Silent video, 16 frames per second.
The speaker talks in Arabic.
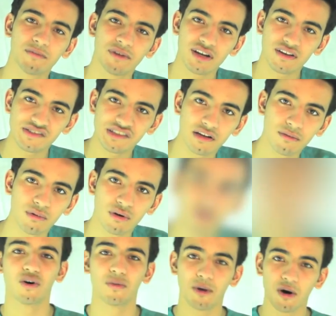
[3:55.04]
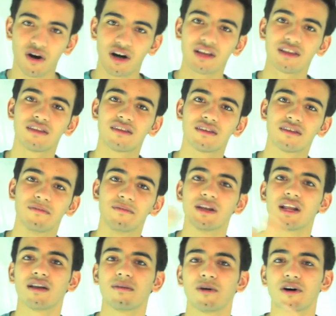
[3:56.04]
من نفس البلوك ومواد
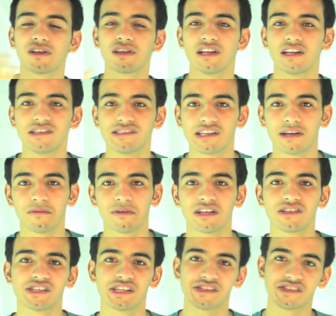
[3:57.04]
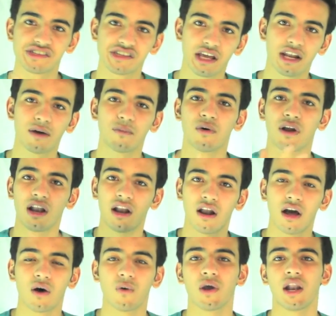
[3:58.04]
من المواد الالزاميه زي السلام
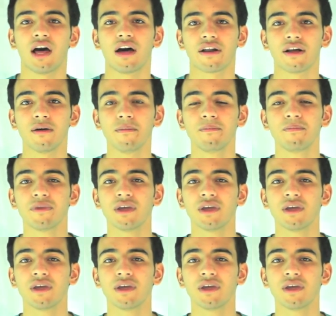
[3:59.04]
والعرب